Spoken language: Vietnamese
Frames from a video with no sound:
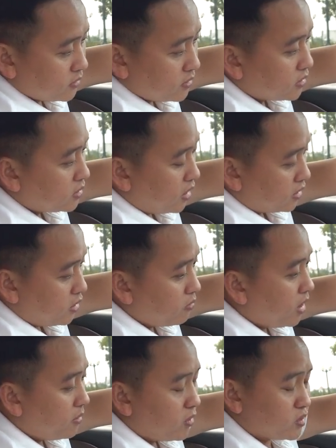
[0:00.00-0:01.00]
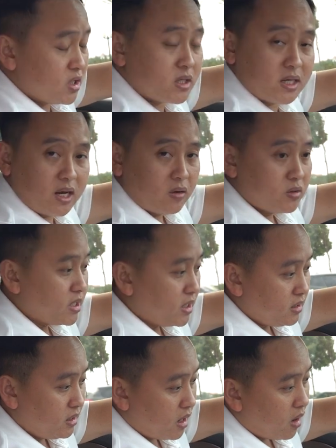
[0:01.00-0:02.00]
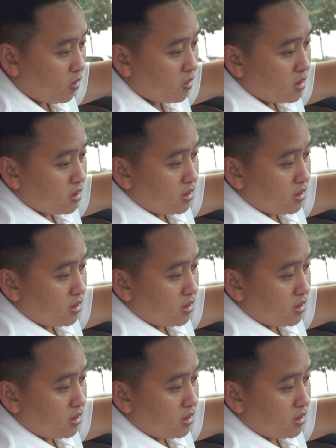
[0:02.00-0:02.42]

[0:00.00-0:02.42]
thường thường nếu mà một chiếc xe nó nhiều